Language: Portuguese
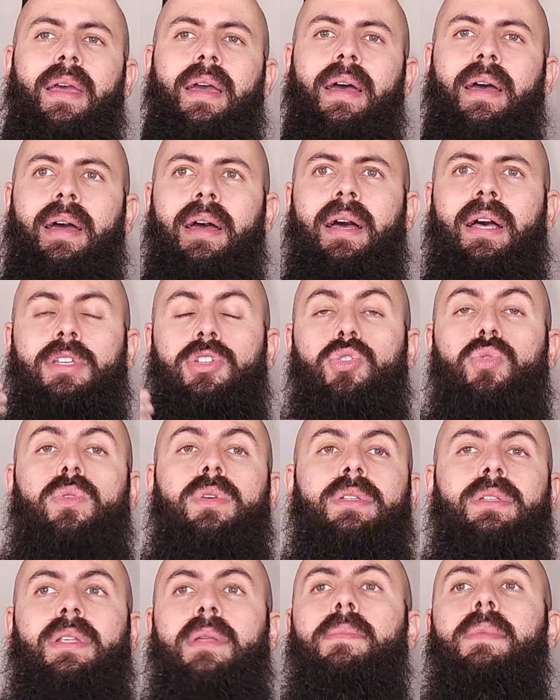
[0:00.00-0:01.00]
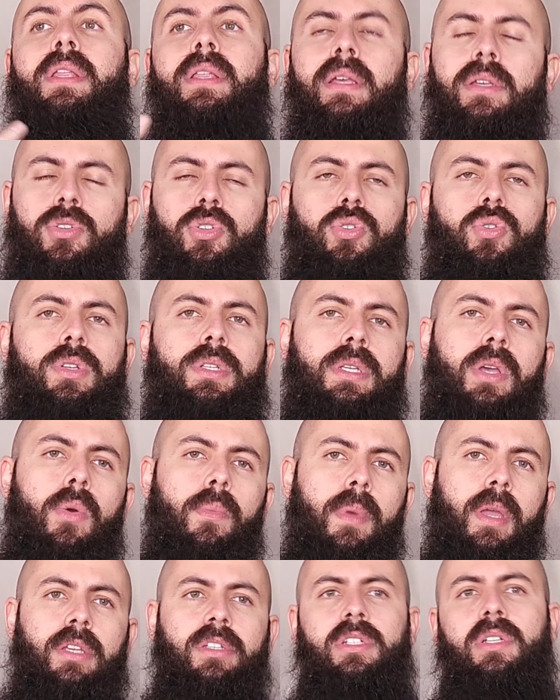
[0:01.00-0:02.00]
ah, as suas limitações
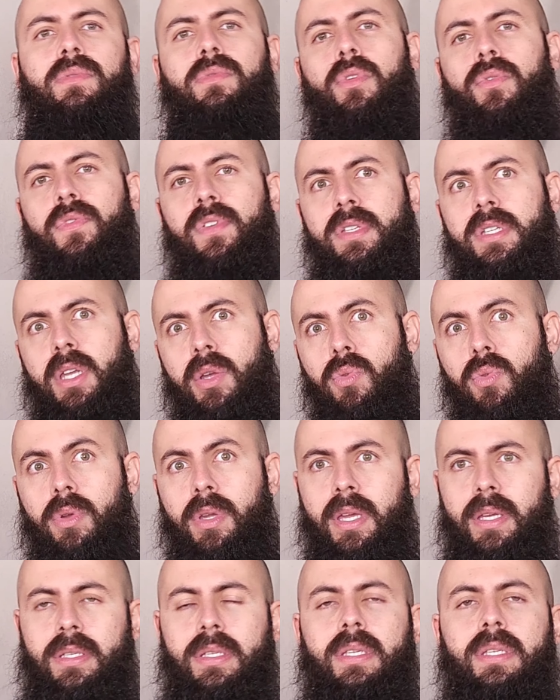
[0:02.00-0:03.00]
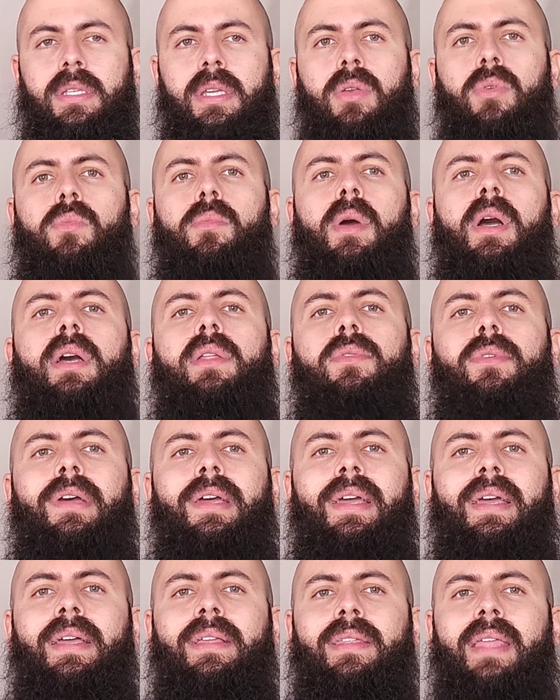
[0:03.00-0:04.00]
realmente que vão fazer com que esse ser humano
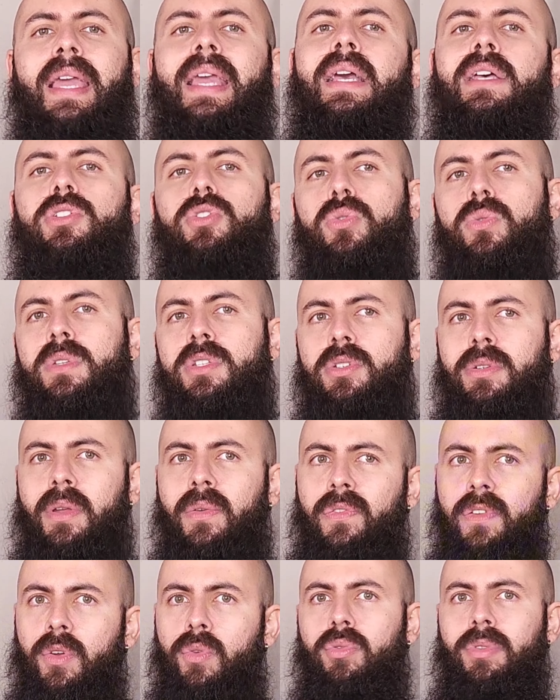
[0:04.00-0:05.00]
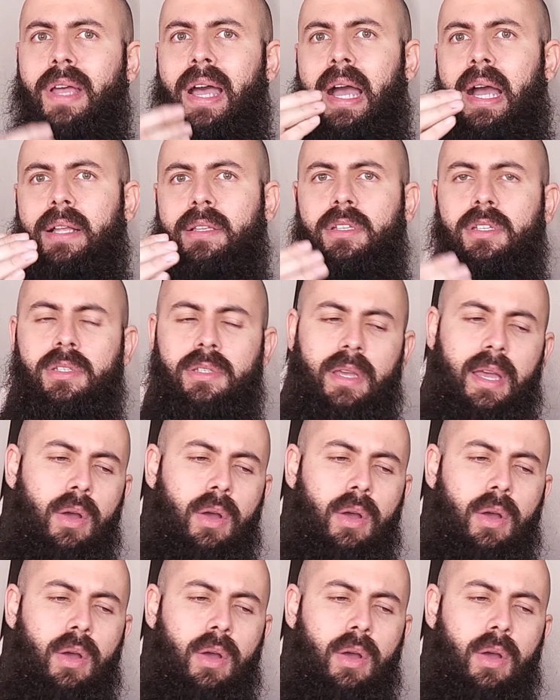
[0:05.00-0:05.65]
tenha as suas dificuldades.